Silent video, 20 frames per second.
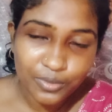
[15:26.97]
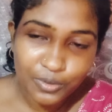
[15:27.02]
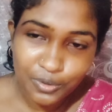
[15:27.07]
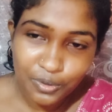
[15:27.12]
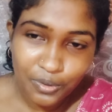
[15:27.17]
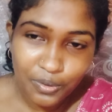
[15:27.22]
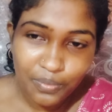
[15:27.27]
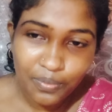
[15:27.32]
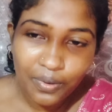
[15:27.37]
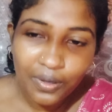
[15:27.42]

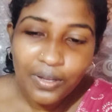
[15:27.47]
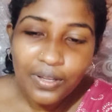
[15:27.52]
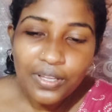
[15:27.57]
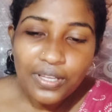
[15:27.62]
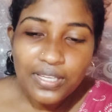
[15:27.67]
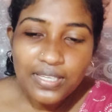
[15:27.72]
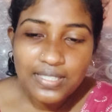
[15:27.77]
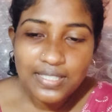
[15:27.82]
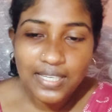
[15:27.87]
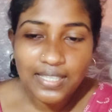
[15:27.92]
ঘুমোবো
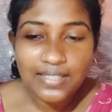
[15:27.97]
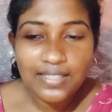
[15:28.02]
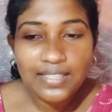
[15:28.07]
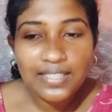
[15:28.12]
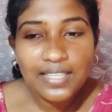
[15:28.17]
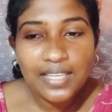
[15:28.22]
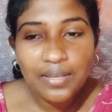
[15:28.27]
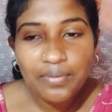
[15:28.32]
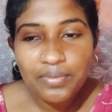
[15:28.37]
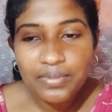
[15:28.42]

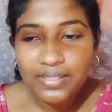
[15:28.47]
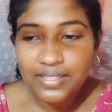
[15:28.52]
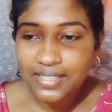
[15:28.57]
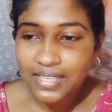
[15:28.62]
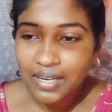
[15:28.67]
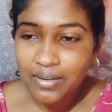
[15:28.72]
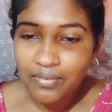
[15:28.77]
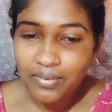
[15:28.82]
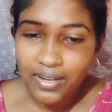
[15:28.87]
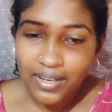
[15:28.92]
সেদিনই আমি
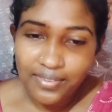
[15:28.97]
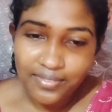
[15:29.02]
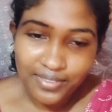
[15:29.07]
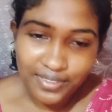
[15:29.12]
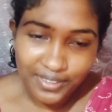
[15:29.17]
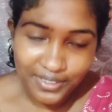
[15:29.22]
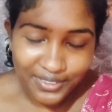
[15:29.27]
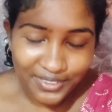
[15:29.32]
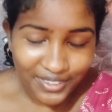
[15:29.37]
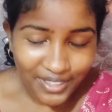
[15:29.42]
দিনের বেলা
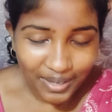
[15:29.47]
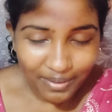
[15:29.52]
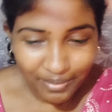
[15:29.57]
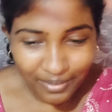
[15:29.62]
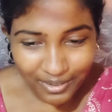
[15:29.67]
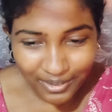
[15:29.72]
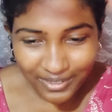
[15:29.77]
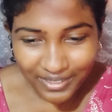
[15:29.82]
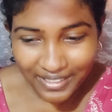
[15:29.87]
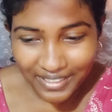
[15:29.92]
ভিডিও
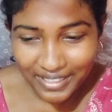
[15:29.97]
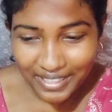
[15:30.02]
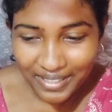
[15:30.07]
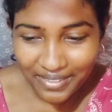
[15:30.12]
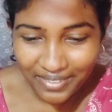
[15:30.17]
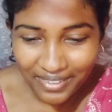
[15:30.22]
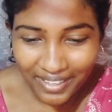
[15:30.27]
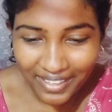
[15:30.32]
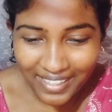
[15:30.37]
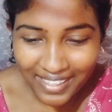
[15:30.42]
আপলোড দিতে
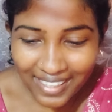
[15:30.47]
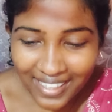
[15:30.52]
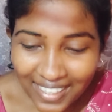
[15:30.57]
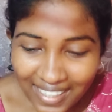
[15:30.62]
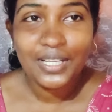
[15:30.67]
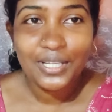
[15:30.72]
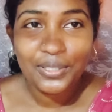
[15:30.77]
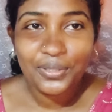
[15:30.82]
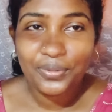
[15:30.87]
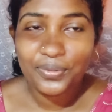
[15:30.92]
পারি
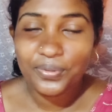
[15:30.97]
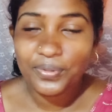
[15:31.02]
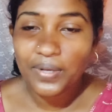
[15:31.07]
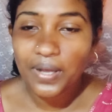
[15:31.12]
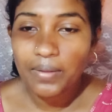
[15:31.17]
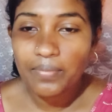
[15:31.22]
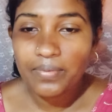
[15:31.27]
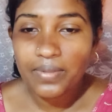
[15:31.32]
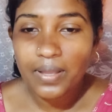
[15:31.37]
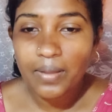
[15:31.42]
তো
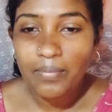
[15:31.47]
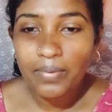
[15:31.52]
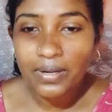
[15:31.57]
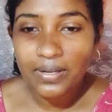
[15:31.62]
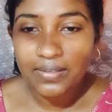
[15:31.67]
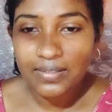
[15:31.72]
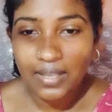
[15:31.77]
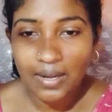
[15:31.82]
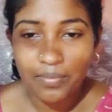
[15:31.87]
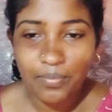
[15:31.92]
আমি আবার
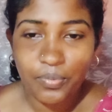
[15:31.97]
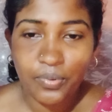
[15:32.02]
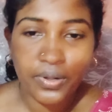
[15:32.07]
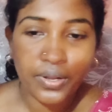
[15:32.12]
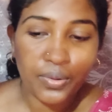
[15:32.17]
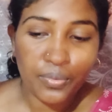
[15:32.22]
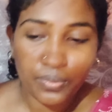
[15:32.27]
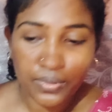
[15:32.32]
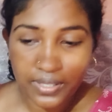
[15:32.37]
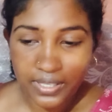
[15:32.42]

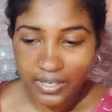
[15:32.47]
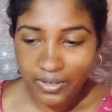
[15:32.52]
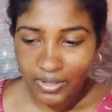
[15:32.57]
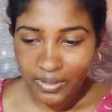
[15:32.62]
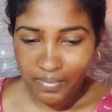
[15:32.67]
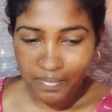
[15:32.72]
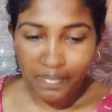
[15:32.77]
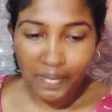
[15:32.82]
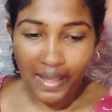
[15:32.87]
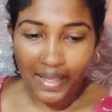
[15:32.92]
তারপরে ওদের
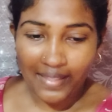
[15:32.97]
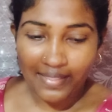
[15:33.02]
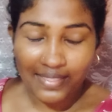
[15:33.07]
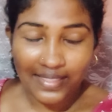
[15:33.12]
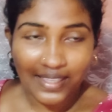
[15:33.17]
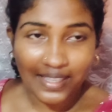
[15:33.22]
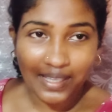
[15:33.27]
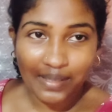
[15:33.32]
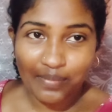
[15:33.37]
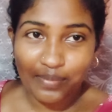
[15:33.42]
ওই পায়ের
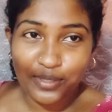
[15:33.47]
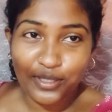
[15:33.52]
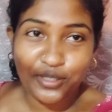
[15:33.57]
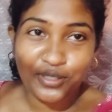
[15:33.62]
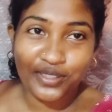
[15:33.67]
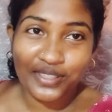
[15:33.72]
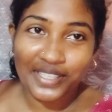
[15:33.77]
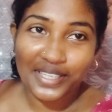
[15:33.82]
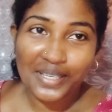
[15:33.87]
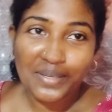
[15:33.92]
দিকে
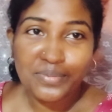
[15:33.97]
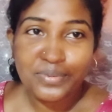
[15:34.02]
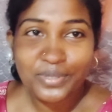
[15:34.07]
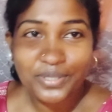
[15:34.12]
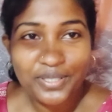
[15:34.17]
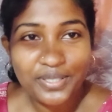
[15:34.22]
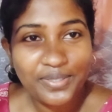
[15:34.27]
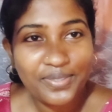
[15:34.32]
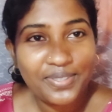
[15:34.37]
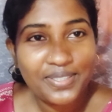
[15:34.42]
পিছন দিকে
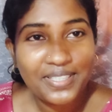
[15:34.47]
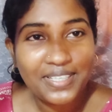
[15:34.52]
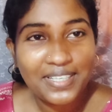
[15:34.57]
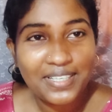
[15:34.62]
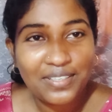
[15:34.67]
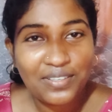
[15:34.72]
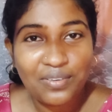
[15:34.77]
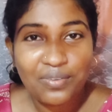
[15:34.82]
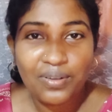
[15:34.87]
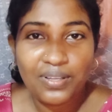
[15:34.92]
বসে বসে
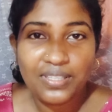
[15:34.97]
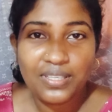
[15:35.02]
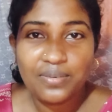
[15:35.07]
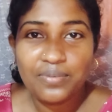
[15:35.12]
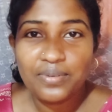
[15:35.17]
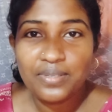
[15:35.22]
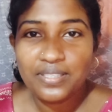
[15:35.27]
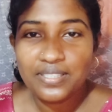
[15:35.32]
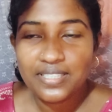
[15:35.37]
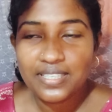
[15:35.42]
একটু কথা
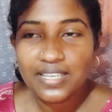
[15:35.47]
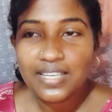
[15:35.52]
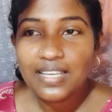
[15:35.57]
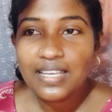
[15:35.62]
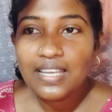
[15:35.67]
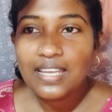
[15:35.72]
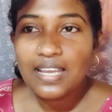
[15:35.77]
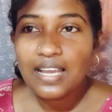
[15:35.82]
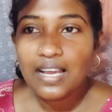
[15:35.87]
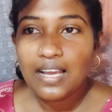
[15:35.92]
বলছি
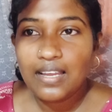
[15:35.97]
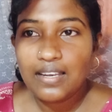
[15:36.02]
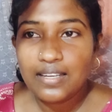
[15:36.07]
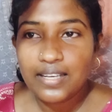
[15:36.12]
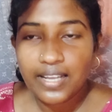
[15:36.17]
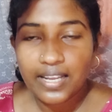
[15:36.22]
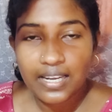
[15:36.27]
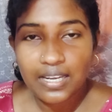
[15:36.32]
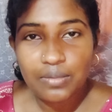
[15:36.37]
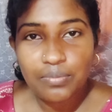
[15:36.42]
আর
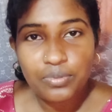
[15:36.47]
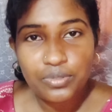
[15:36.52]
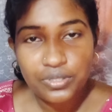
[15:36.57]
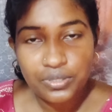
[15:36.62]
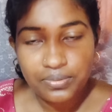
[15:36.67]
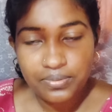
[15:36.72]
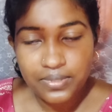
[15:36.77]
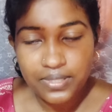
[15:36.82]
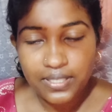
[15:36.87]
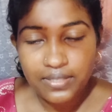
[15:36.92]
এখানে
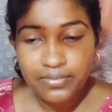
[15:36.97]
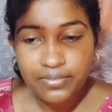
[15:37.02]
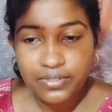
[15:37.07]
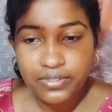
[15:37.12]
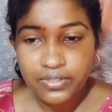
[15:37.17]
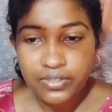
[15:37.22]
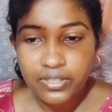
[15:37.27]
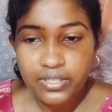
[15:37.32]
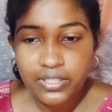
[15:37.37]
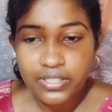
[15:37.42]
বসে বসে
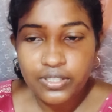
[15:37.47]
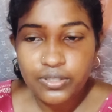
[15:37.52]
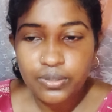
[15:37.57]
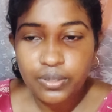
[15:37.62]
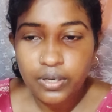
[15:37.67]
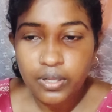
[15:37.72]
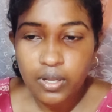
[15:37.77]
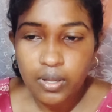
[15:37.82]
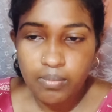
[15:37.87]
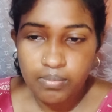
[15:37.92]
ভিডিও এডিট
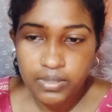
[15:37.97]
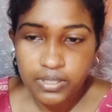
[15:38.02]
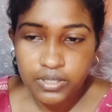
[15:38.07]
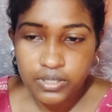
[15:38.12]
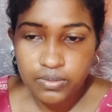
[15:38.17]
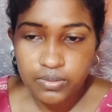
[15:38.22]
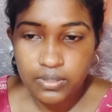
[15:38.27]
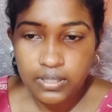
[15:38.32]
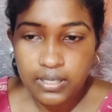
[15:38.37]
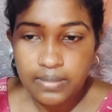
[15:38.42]
করে কমপ্লিট
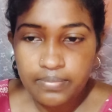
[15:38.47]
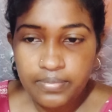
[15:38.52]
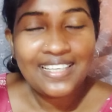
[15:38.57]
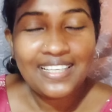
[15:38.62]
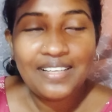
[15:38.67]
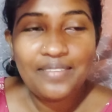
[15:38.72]
করলাম